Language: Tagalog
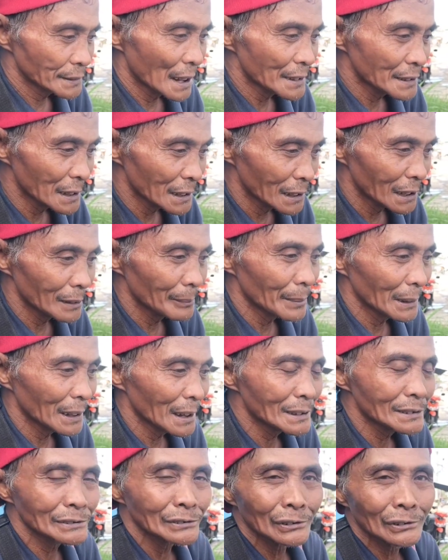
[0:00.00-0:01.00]
Ang pangalan
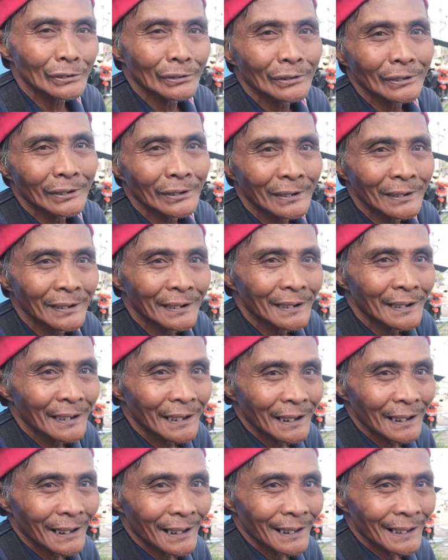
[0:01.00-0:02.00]
niya? Binancio.
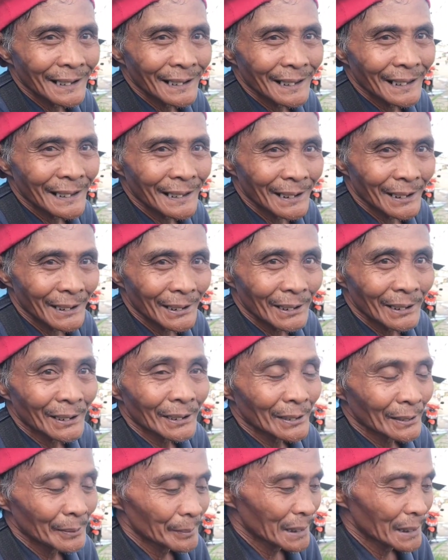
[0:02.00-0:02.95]
Ah, Nini lang, Nini.